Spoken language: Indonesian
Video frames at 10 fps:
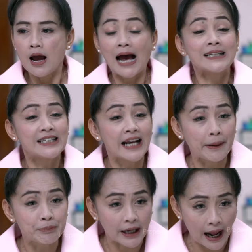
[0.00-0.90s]
hasil
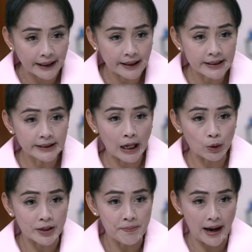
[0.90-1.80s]
lab terakhir
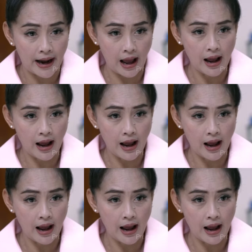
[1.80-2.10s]
ditaruh di mana?